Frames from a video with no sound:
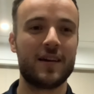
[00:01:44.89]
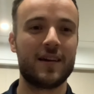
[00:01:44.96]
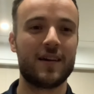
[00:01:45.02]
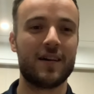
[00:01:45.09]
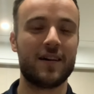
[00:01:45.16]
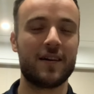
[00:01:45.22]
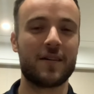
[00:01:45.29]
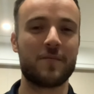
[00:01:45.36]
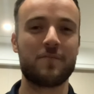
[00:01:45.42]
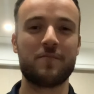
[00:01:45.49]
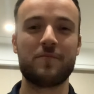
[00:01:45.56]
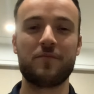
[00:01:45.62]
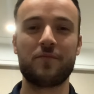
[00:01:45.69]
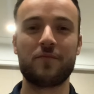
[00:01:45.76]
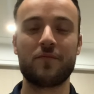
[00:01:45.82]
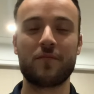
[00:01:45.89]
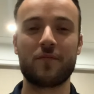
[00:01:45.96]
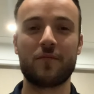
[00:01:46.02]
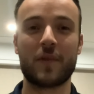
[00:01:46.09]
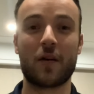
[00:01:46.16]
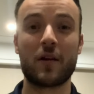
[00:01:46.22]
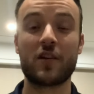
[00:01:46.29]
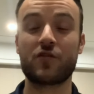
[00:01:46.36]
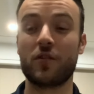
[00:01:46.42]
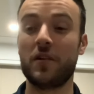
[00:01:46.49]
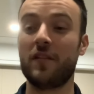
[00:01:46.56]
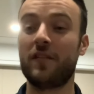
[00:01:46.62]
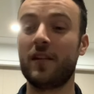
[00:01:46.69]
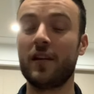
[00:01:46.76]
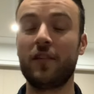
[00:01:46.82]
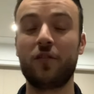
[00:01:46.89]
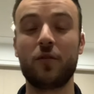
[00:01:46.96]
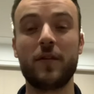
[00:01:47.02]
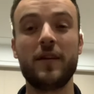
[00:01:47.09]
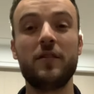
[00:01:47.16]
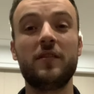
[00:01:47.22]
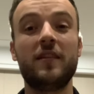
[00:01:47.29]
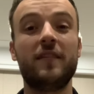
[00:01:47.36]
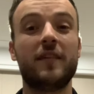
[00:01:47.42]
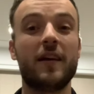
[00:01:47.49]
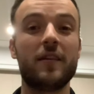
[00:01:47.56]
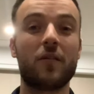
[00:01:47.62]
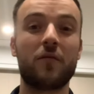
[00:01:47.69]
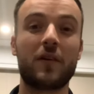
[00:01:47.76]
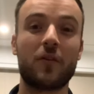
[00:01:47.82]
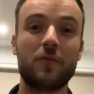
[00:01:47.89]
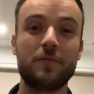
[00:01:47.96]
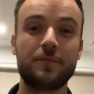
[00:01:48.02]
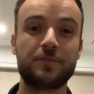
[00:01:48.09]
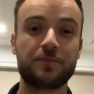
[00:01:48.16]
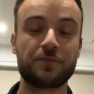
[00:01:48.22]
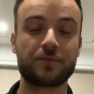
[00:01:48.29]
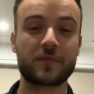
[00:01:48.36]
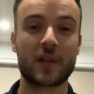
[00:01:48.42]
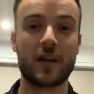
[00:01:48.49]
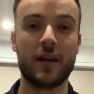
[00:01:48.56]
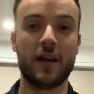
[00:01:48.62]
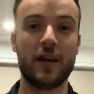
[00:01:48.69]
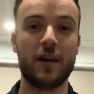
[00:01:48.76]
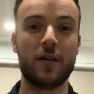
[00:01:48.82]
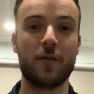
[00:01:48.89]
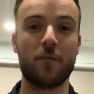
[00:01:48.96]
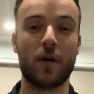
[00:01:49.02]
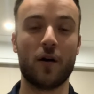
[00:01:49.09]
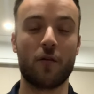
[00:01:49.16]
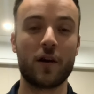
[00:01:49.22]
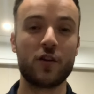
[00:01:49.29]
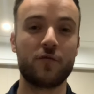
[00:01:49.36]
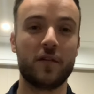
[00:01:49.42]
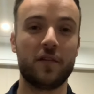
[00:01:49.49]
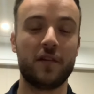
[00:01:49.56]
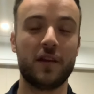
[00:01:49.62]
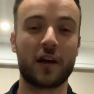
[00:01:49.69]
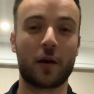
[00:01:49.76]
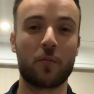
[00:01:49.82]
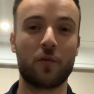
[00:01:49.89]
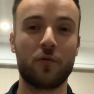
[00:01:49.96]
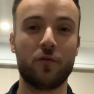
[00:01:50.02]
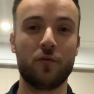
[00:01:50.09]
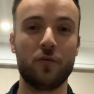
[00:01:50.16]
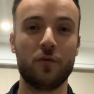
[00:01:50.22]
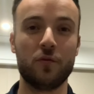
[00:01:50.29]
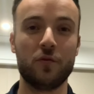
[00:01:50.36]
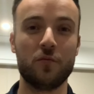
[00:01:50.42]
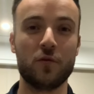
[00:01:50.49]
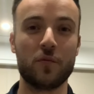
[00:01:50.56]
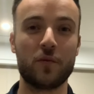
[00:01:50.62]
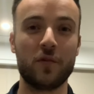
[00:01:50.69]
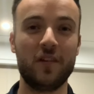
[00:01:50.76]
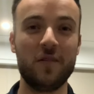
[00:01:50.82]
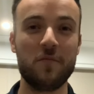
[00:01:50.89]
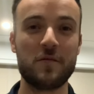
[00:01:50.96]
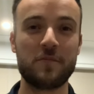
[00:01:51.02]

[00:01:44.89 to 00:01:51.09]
Euh, bah voilà, j'en ai sélectionné une dizaine environ, et bah, voilà, je vais essayer d'y répondre du, mieux possible.